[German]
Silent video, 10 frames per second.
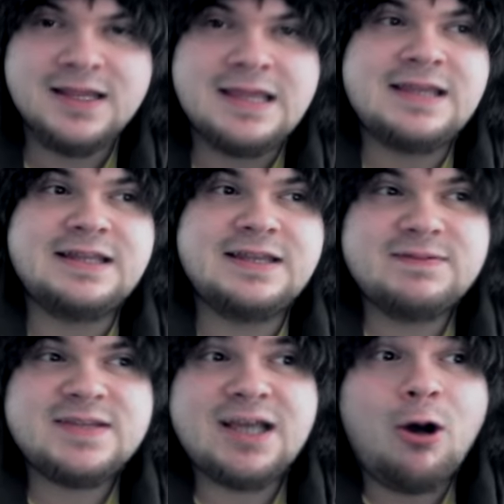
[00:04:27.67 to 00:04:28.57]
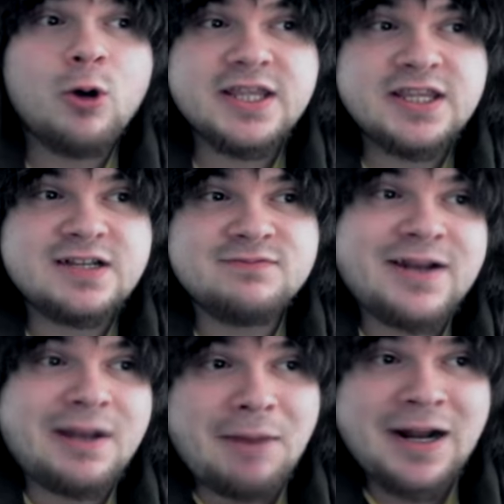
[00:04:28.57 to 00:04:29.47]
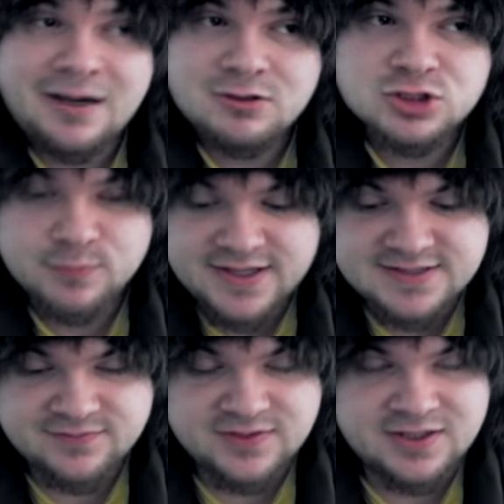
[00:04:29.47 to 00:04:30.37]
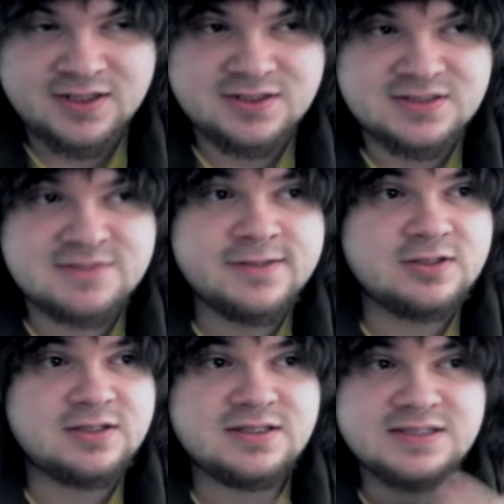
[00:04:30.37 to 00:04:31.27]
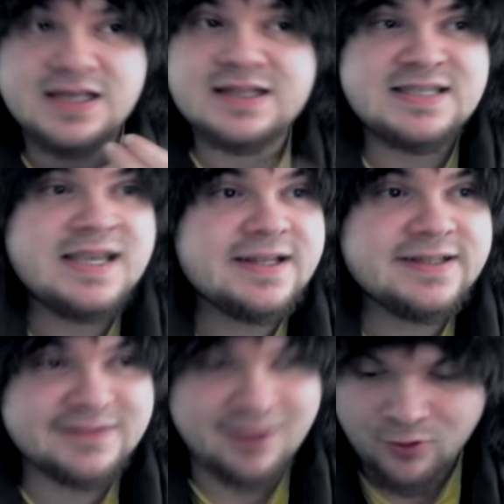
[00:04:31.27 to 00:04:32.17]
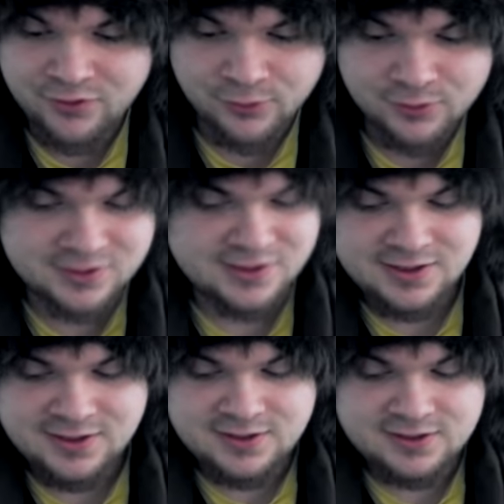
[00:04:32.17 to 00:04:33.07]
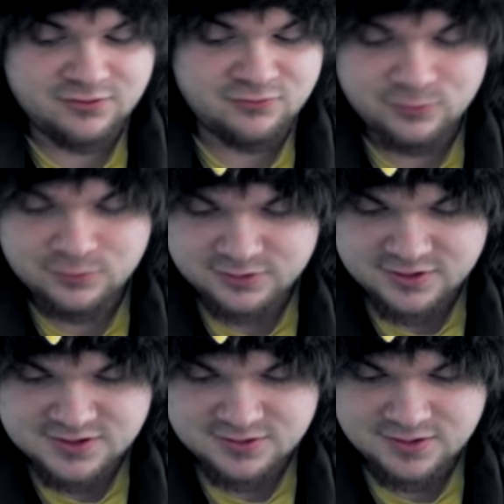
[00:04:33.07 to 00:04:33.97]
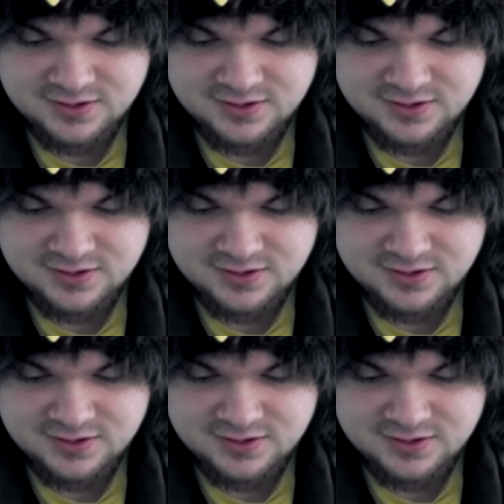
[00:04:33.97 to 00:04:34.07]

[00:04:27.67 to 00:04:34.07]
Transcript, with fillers: die ich auch irgendwann einmal rausschmeißen werde. Das wird Jahrzehnte dauern noch gefühlt oder so.